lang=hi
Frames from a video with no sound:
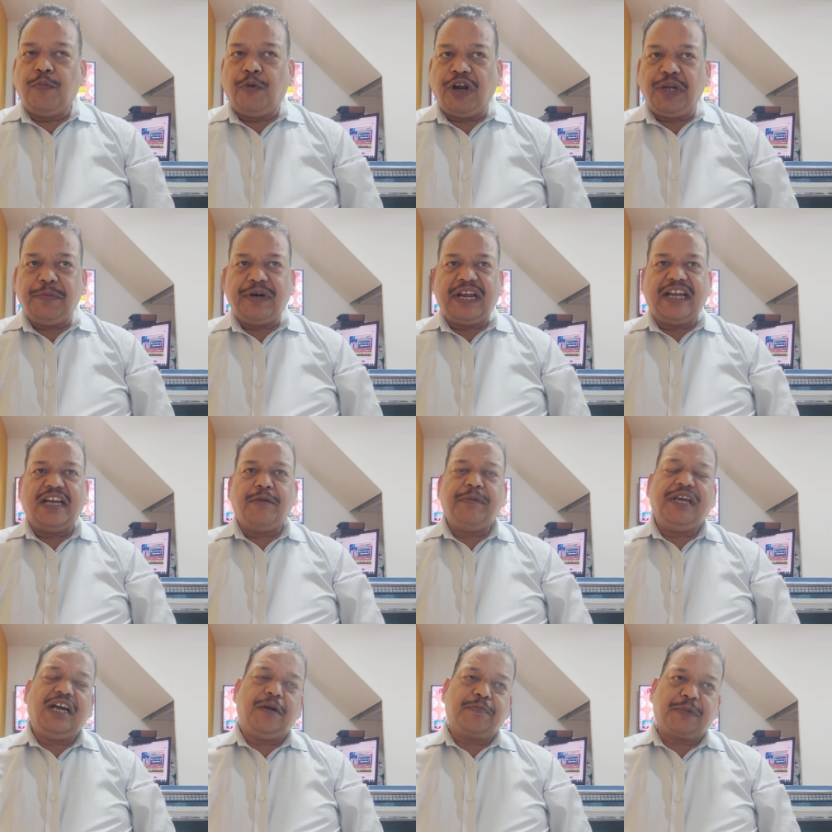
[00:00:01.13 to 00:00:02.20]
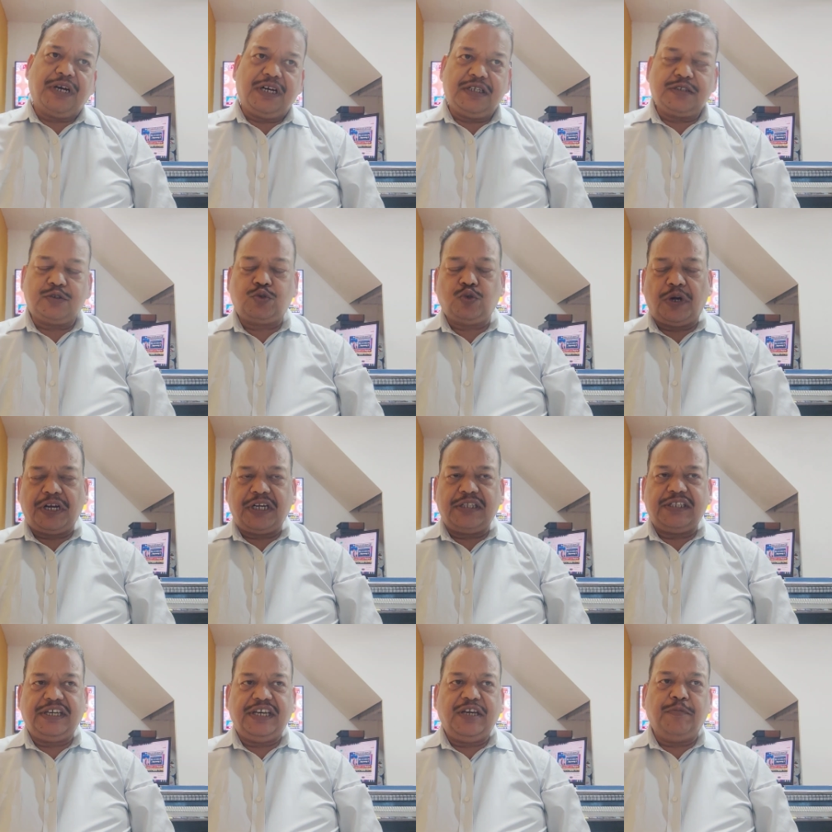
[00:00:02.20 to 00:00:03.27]
बॉलीवुड आईना में आपका
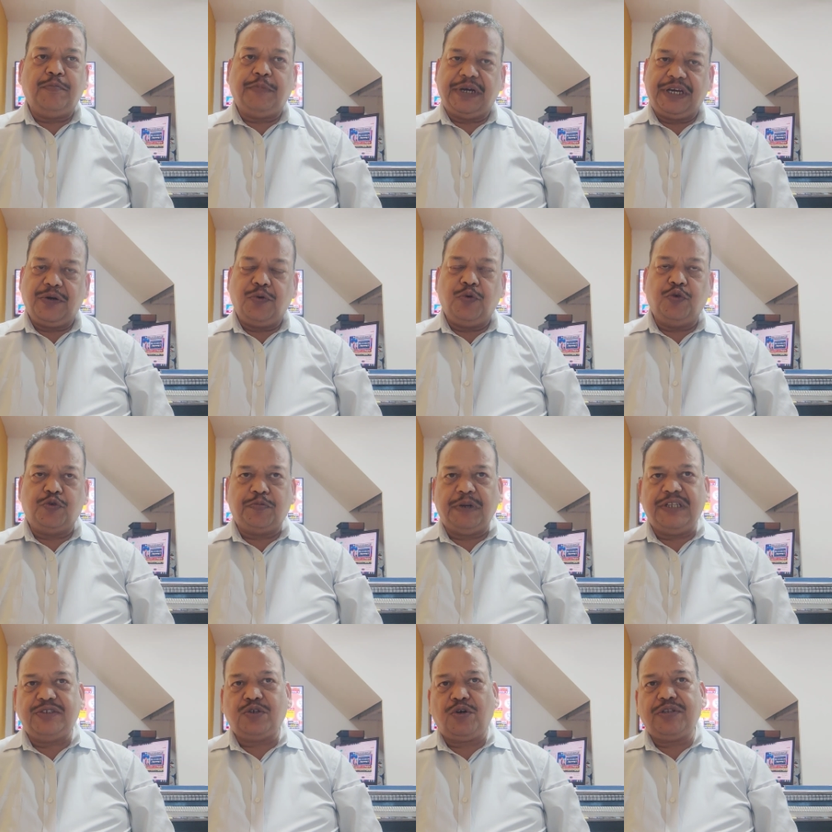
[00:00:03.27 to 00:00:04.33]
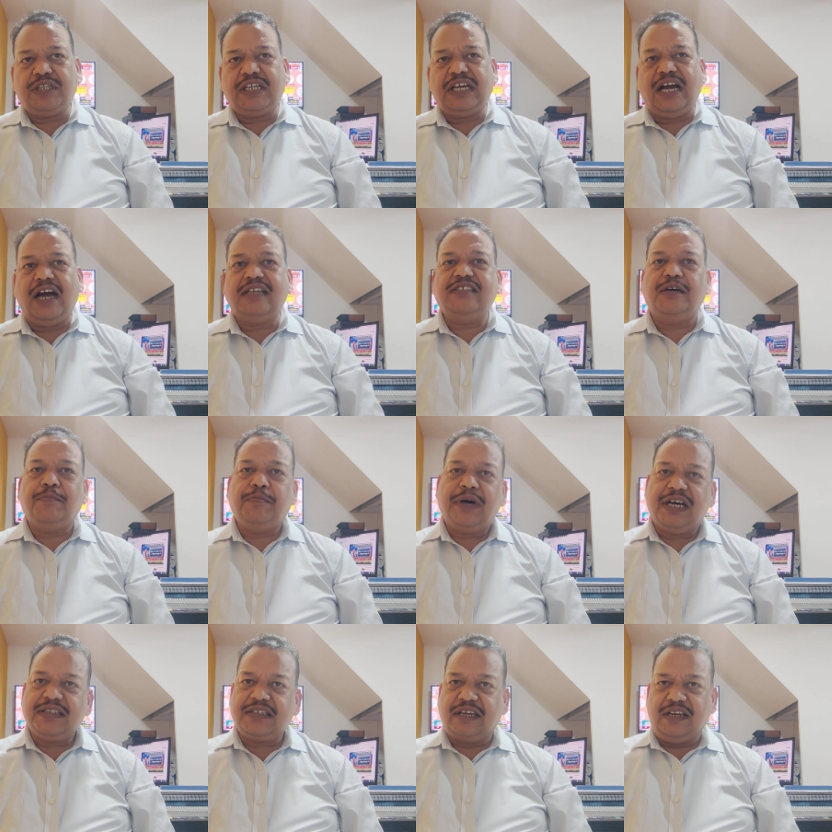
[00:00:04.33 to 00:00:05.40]
स्वागत है मैं हूं उत्पल चौधरी आज हम
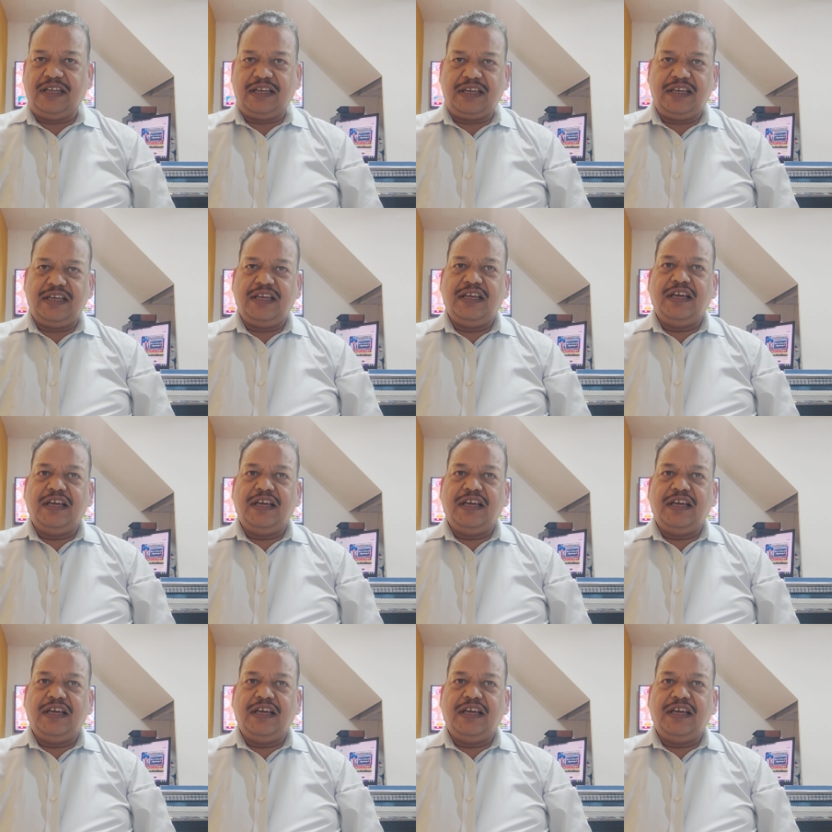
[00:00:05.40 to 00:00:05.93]
बात करेंगे